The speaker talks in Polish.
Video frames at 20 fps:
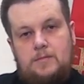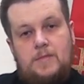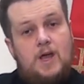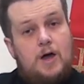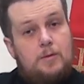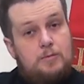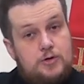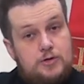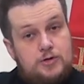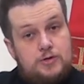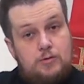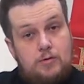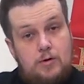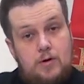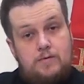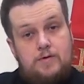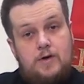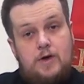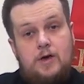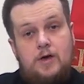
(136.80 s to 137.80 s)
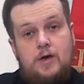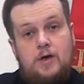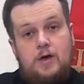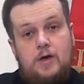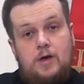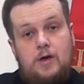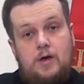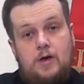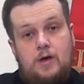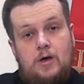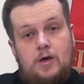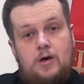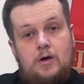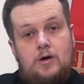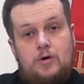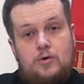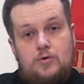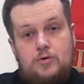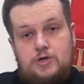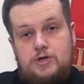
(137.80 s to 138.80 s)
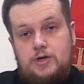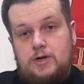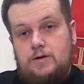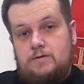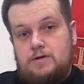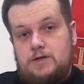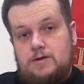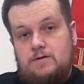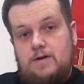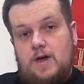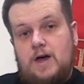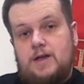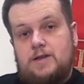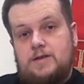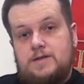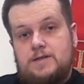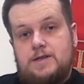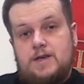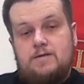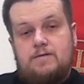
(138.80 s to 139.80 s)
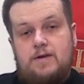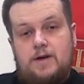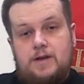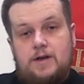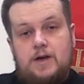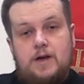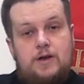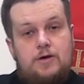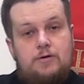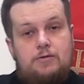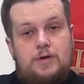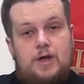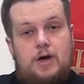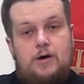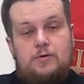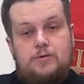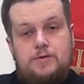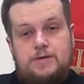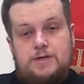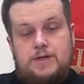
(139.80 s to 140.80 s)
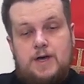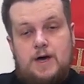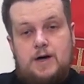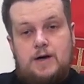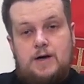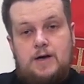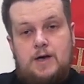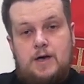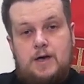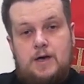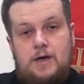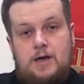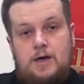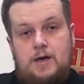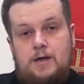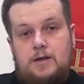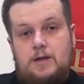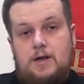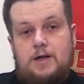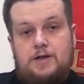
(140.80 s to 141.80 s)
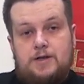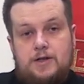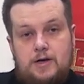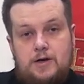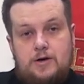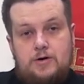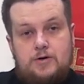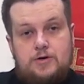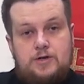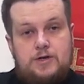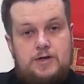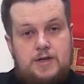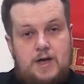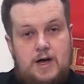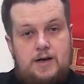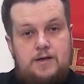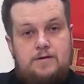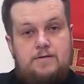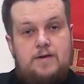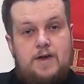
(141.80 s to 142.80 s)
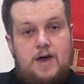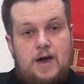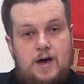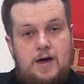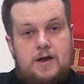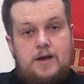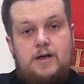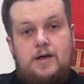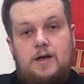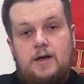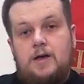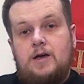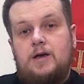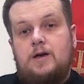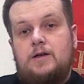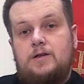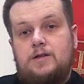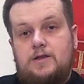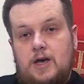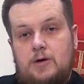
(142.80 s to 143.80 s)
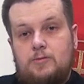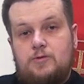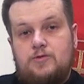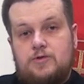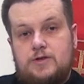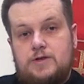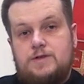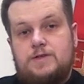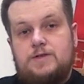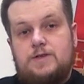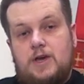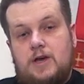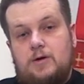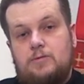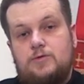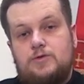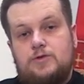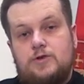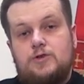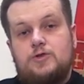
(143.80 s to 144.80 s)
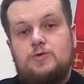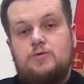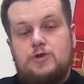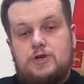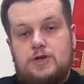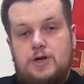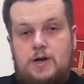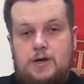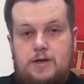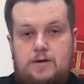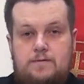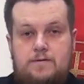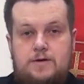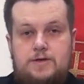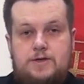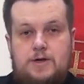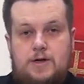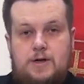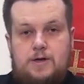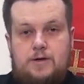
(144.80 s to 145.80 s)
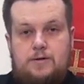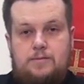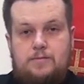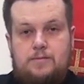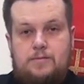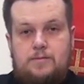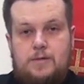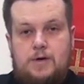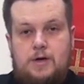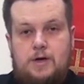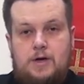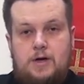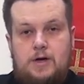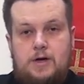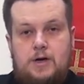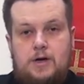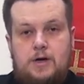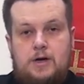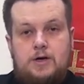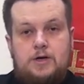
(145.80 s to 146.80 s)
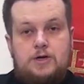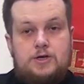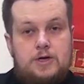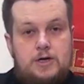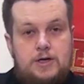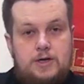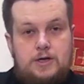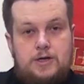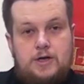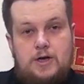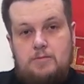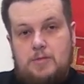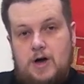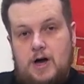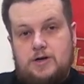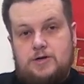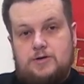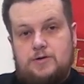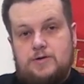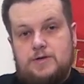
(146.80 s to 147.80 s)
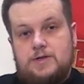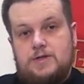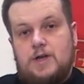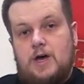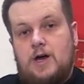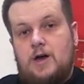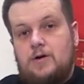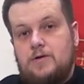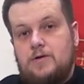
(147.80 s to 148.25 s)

Apostołowie ruszyli w świat z Ewangelią na ustach, dlatego że dali wiarę temu wszystkiemu, co słyszeli i widzieli. Szli nie bacząc na